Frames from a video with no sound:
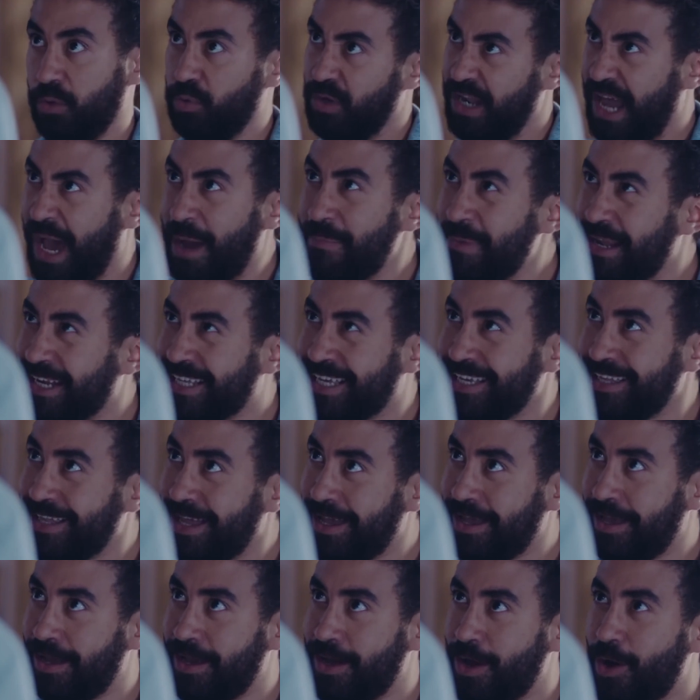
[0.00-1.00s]
لو اللي عمل
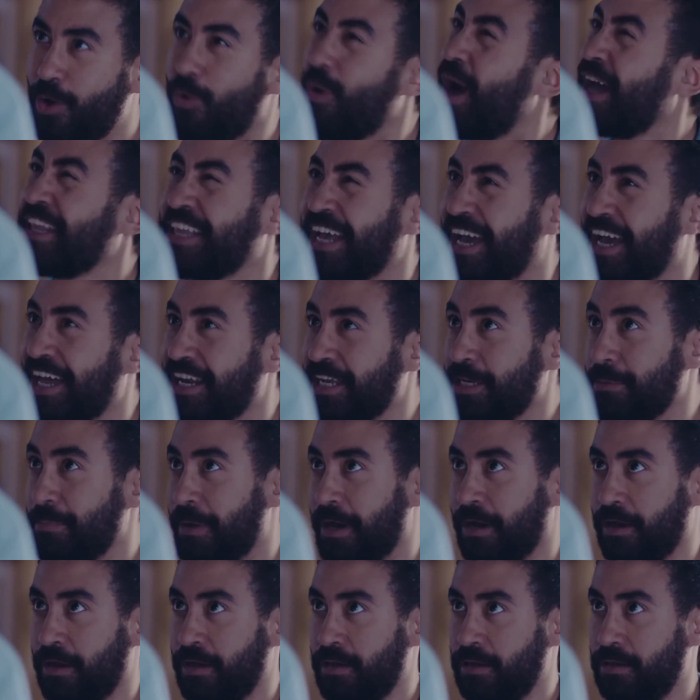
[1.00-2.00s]
كده واحده
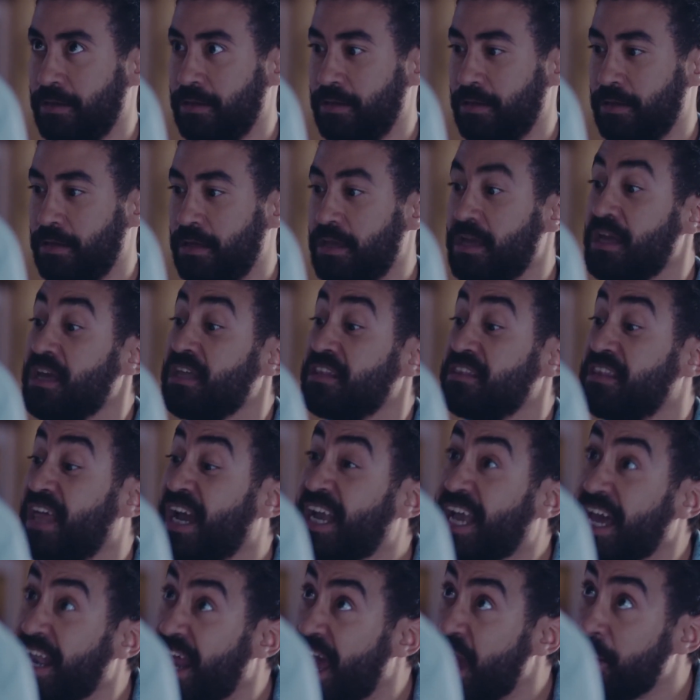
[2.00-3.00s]
غريبه
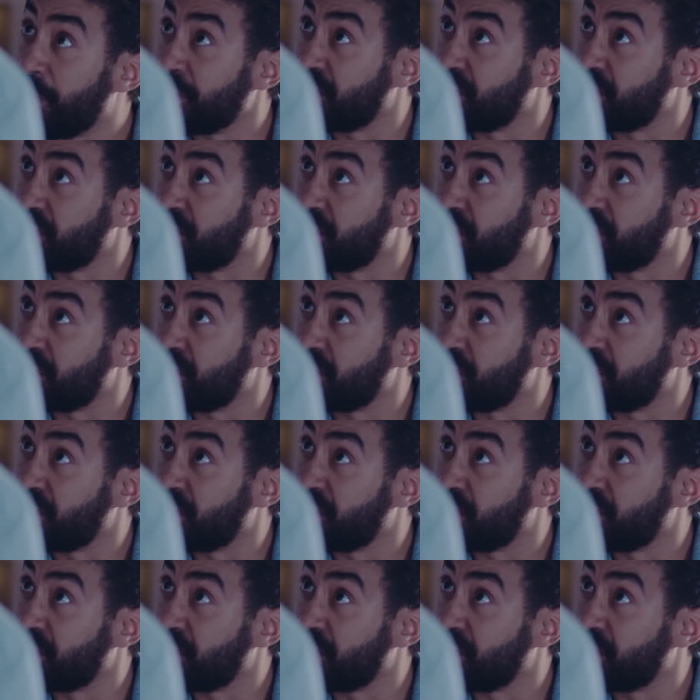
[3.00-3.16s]
ده كان